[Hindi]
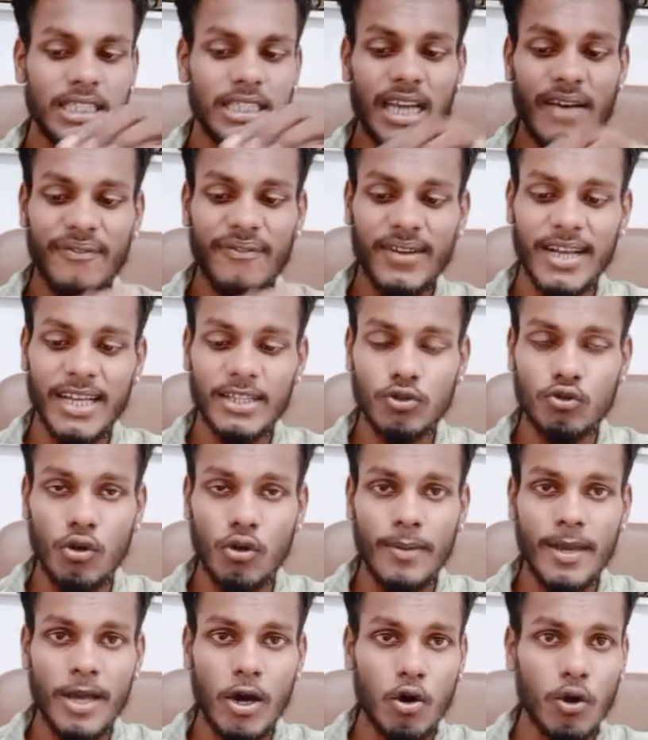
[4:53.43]
या फिर गैस
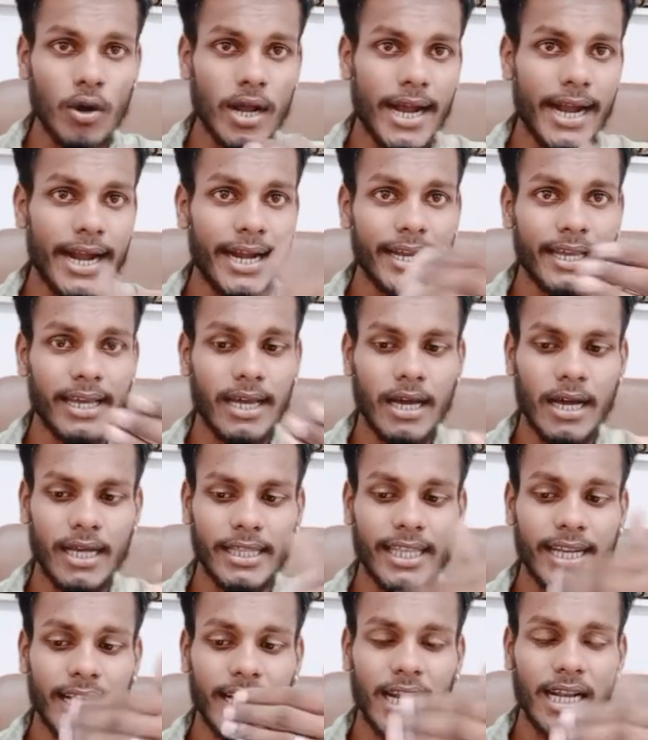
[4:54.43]
कोई भी और
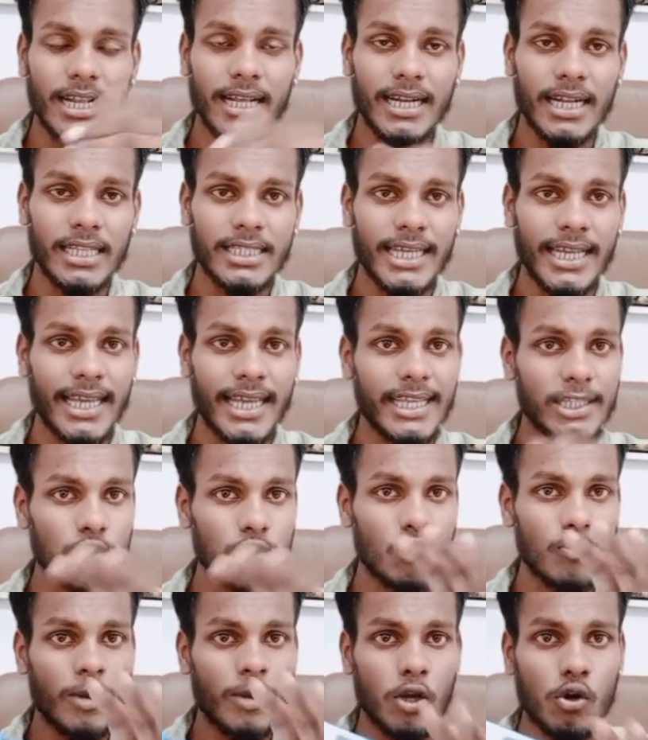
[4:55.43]
अदर कलर करना चाहेंगे
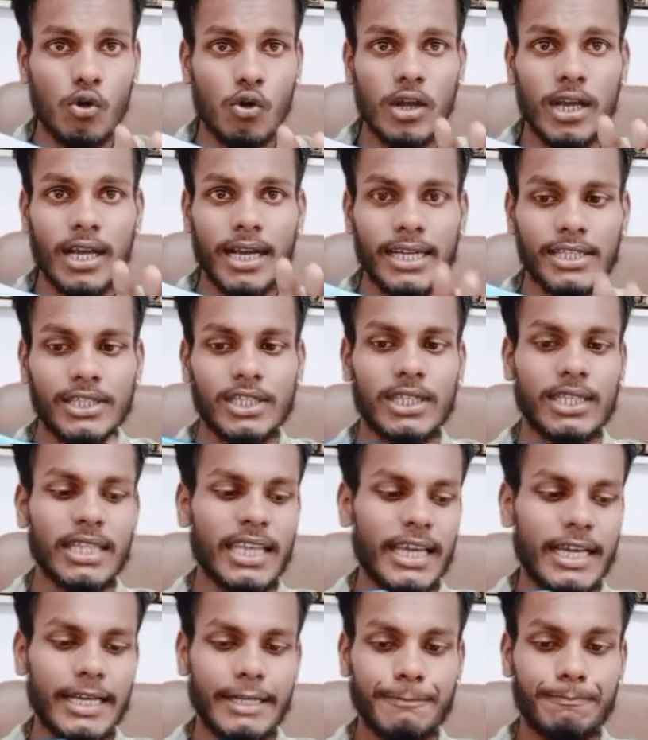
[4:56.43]
इसको बिल्कुल कर
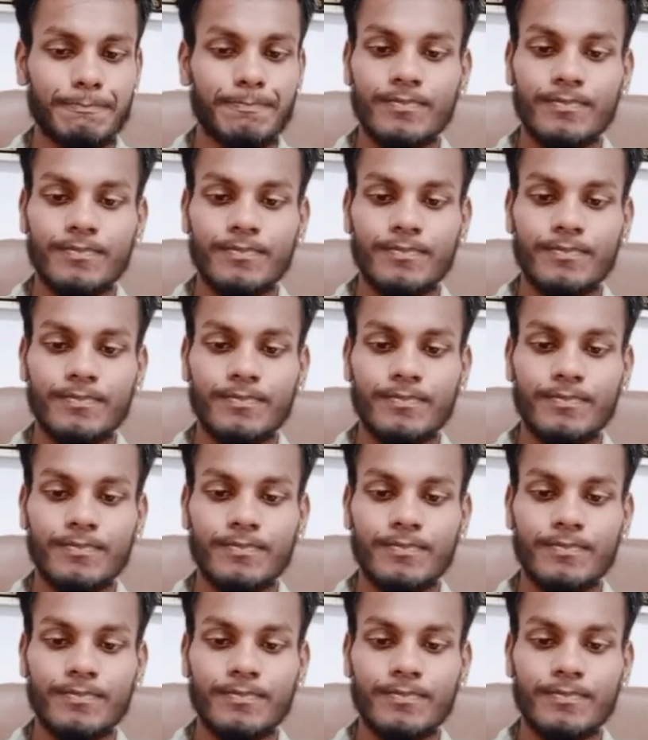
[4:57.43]
सकते हैं